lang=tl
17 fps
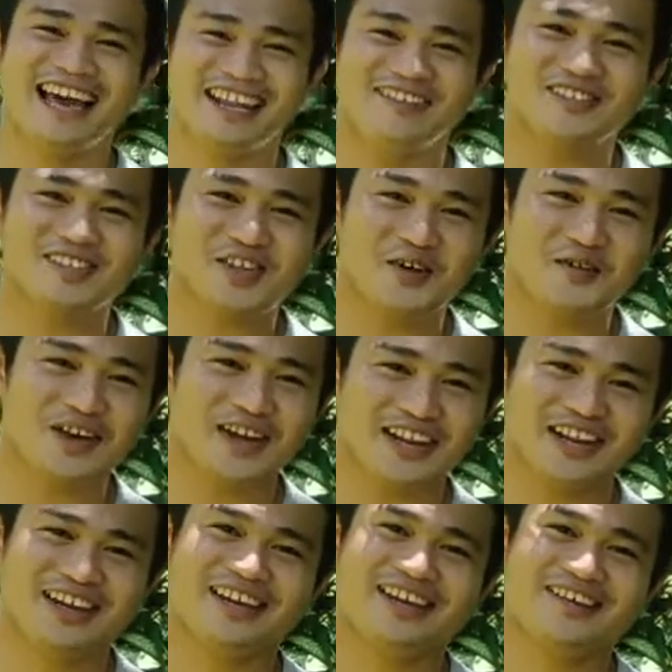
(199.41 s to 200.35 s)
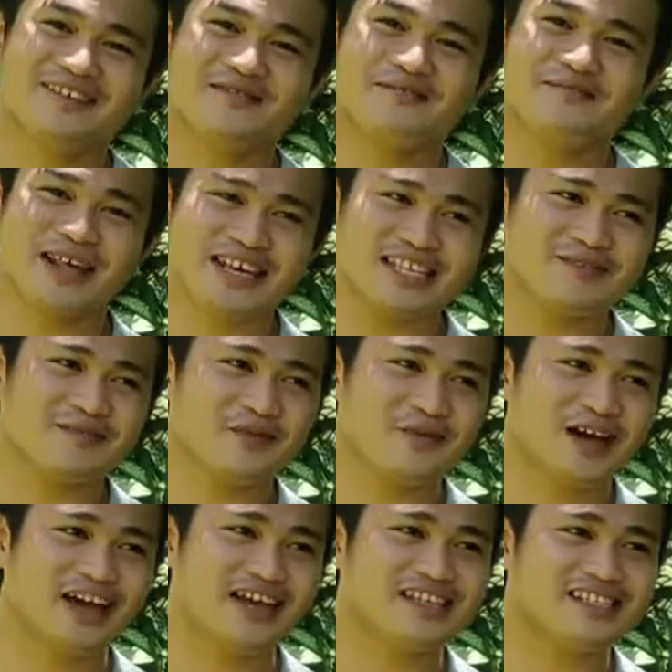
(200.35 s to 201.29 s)
and I'm so very blessed
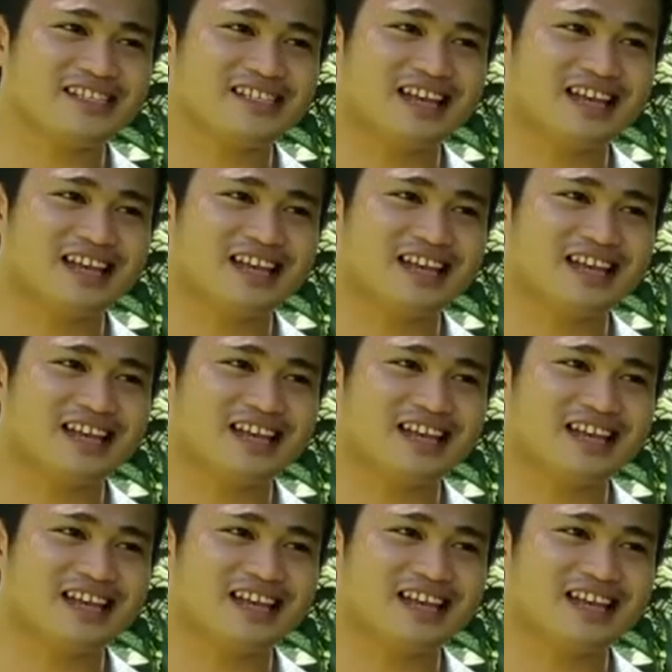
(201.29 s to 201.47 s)
mo guys